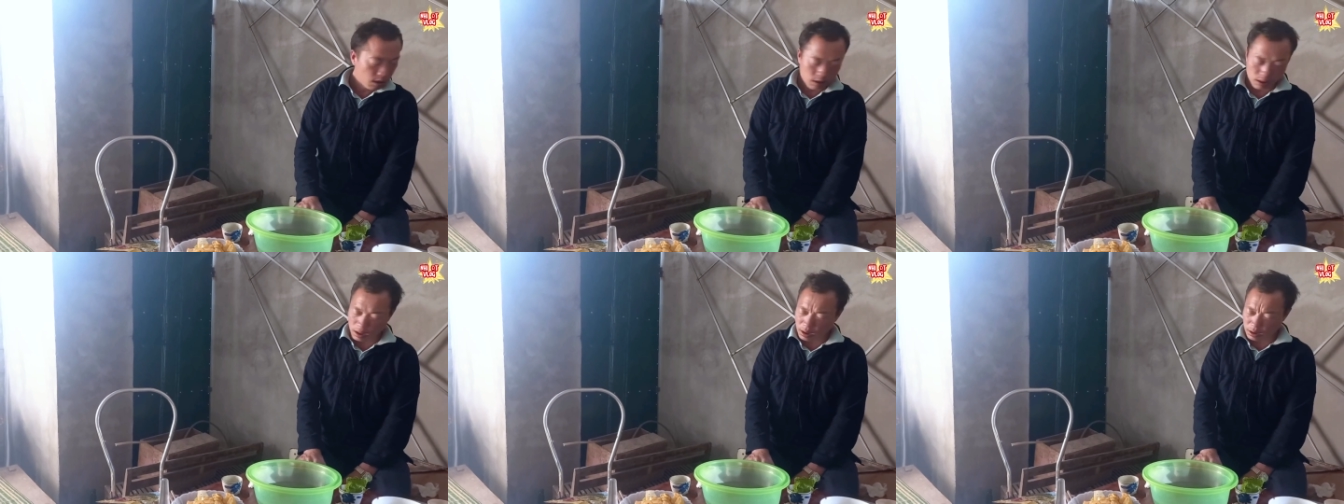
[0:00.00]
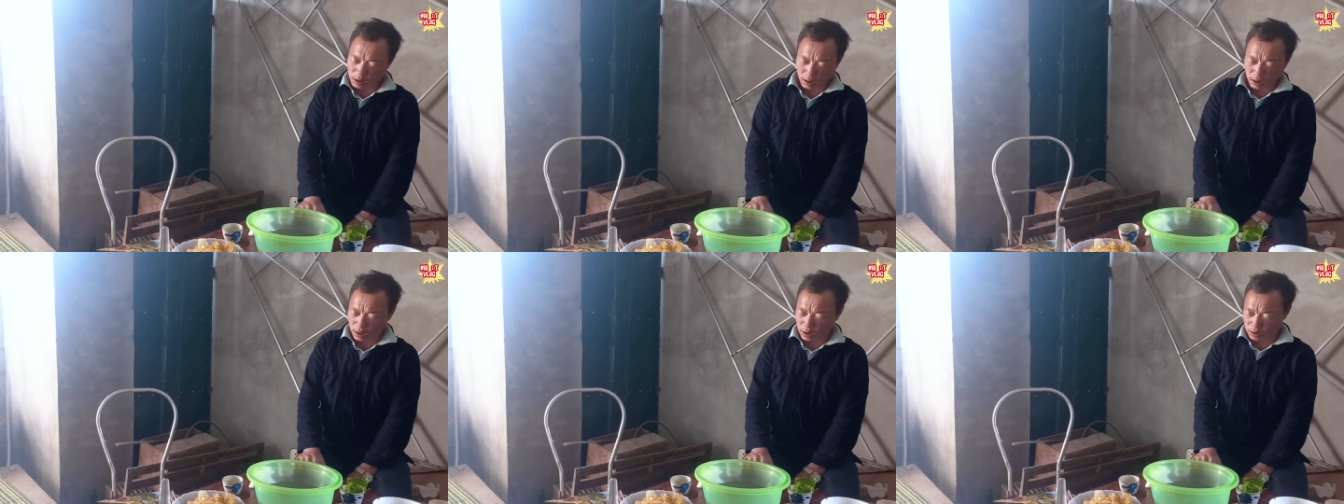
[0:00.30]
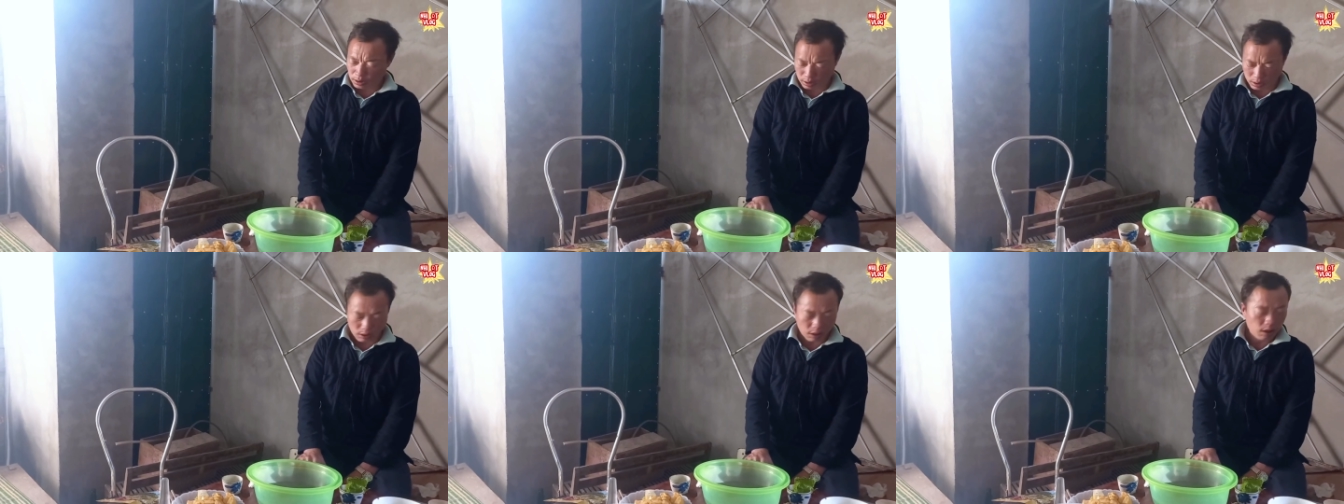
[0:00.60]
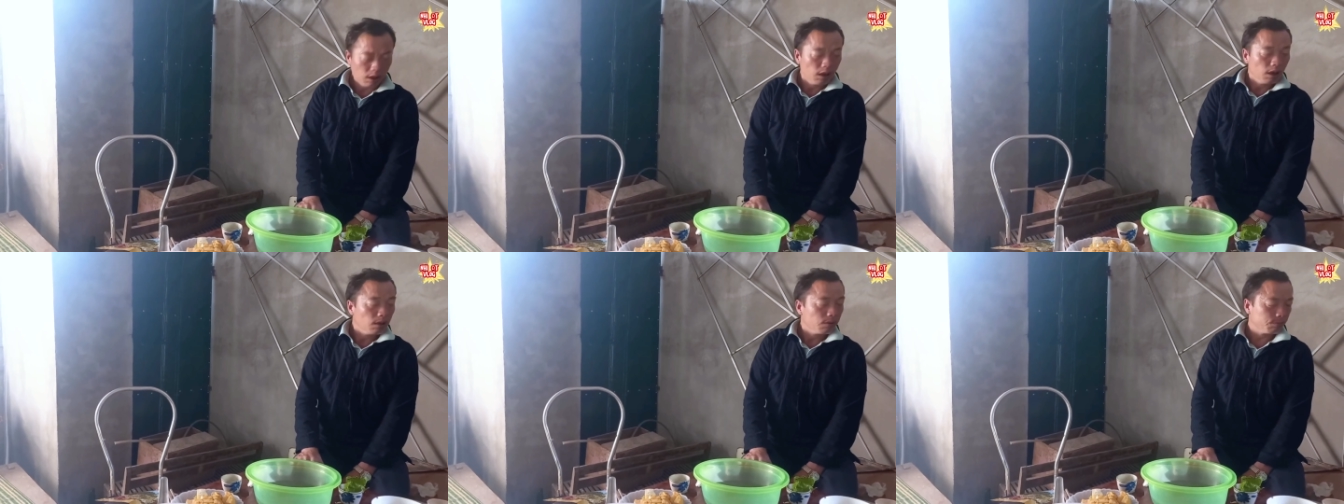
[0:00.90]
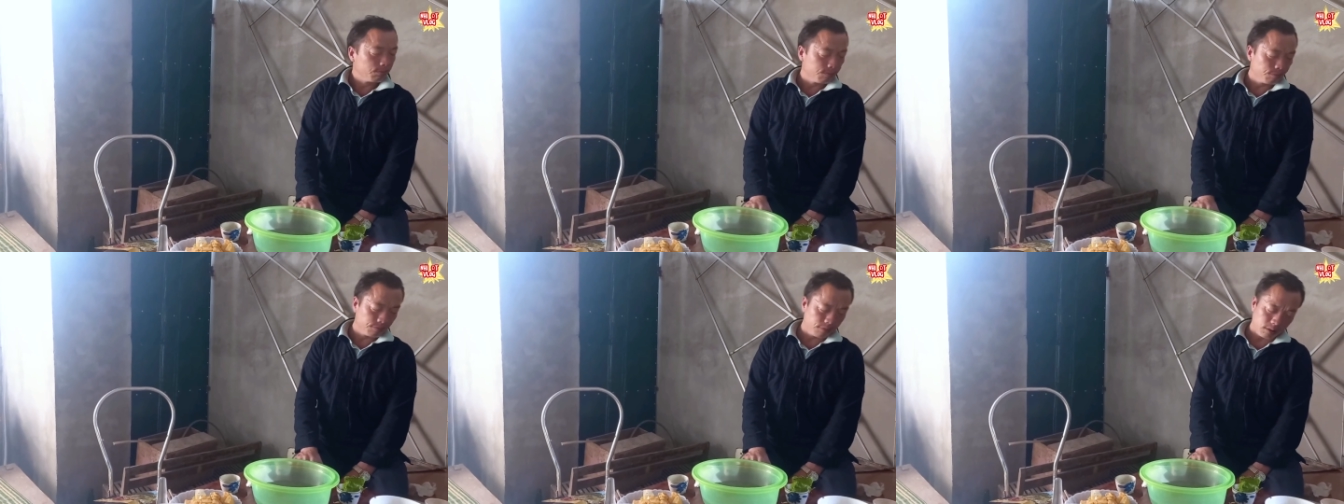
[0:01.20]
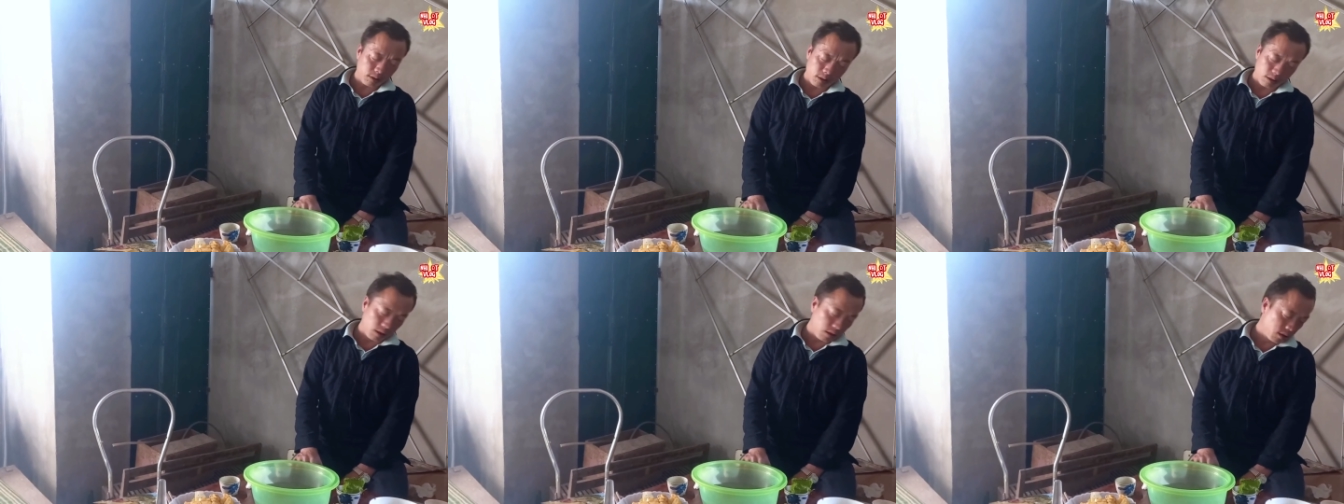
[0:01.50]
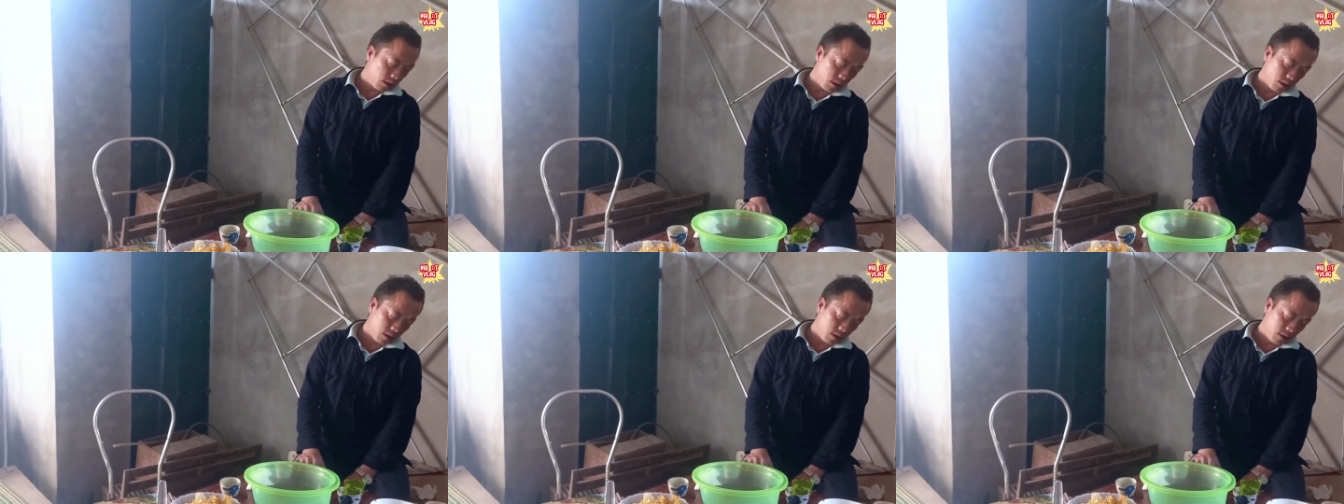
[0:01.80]
Nó ra là kêu gọi tiền từ thiện.
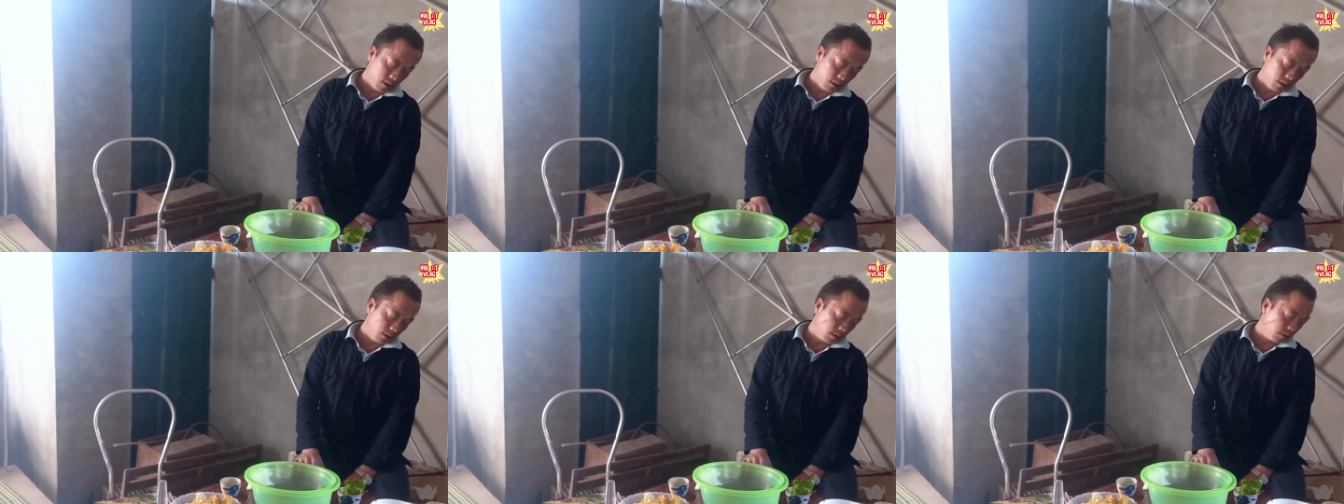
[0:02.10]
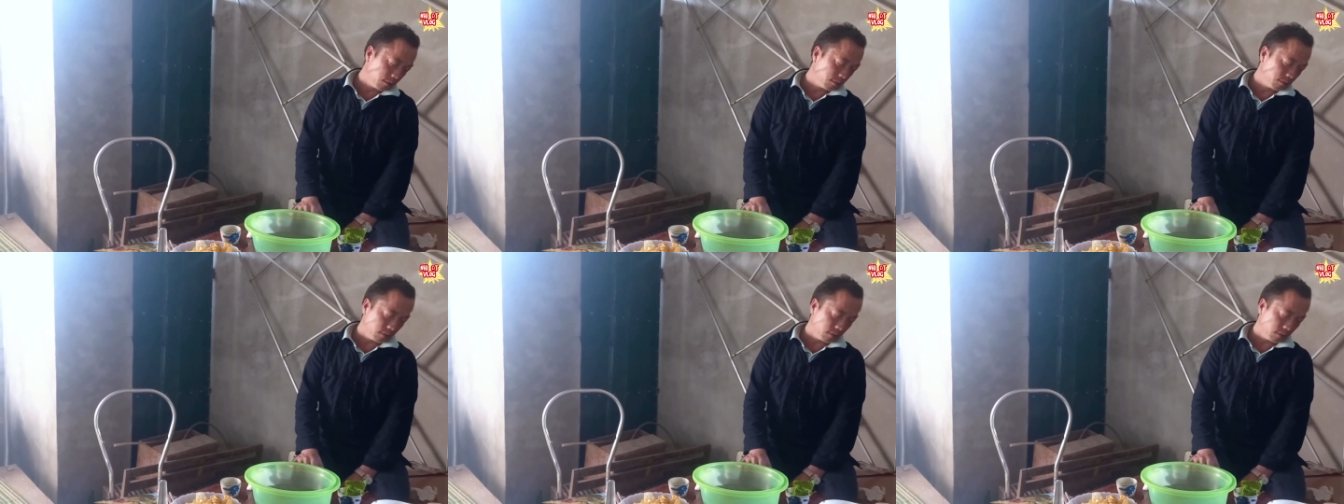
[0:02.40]
Thế trong cái